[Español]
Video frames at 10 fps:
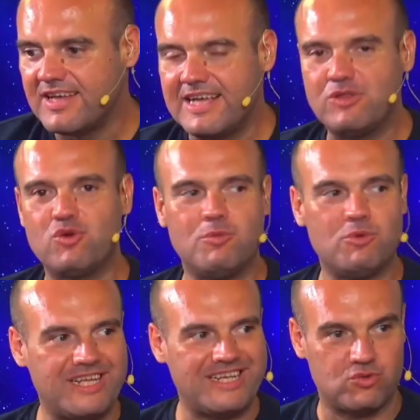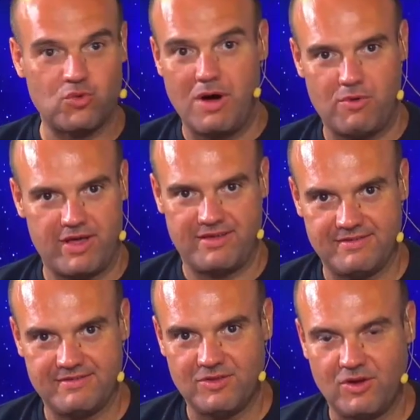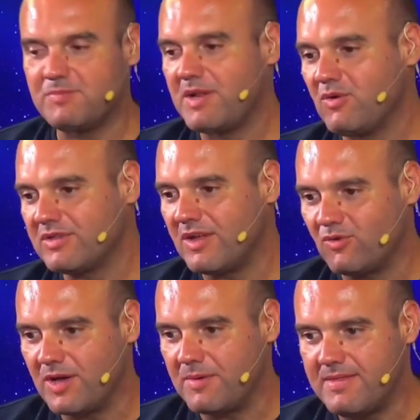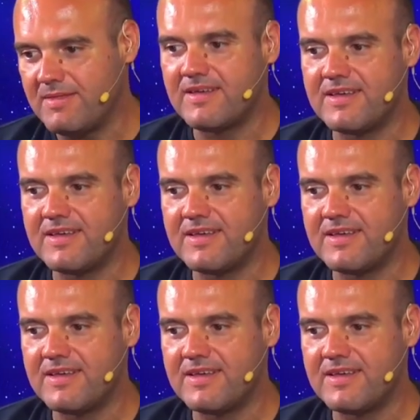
¿Y tú cómo tienes tu aura? ¿Te lo has preguntado alguna vez?